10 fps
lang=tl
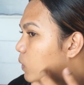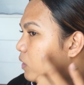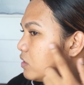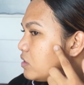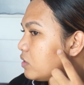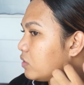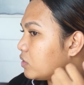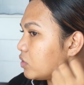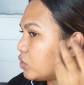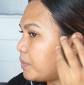
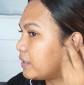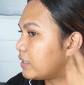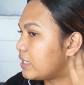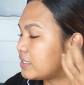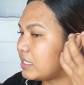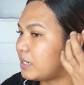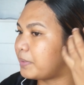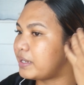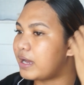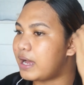Siguro tumataas na
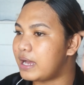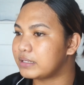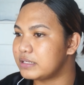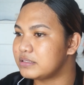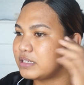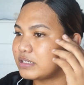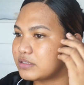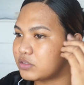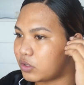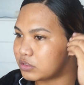naman ang aking
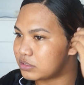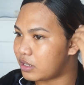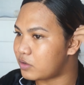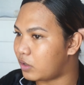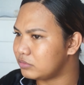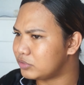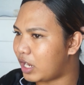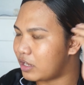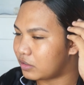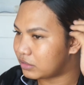testosterone. Charot.